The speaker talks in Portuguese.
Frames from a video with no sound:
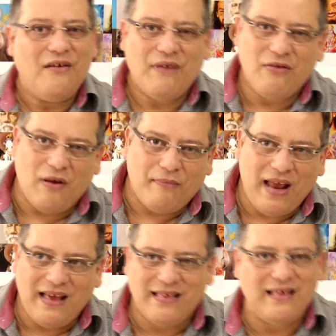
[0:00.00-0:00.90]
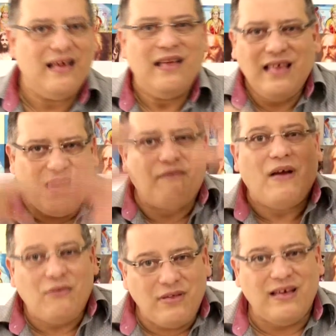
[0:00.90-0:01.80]
faz uma prece, sei lá,
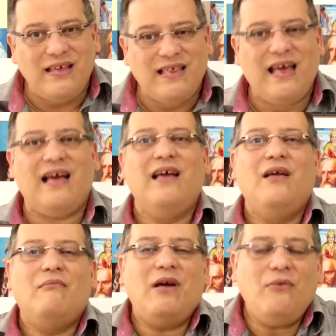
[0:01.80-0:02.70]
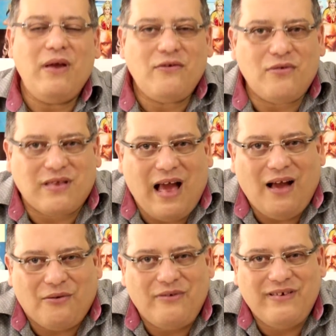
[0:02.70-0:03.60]
faz o que você quiser, mas não enche o
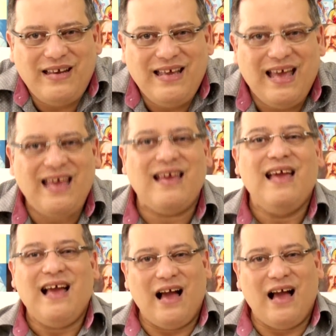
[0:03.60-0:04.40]
saco de ninguém.